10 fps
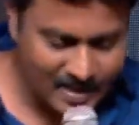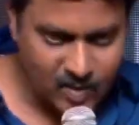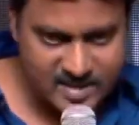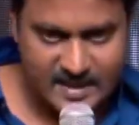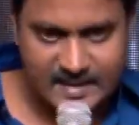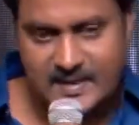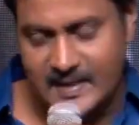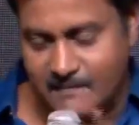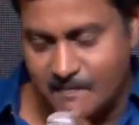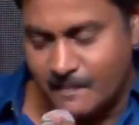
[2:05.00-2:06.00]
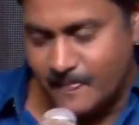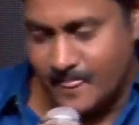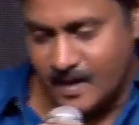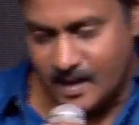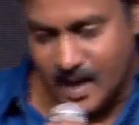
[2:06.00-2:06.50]
ఒక శక్తి
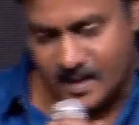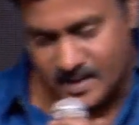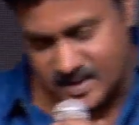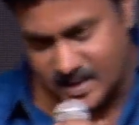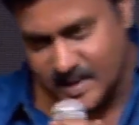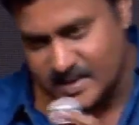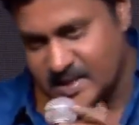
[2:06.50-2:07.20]
నాకు నిజంగా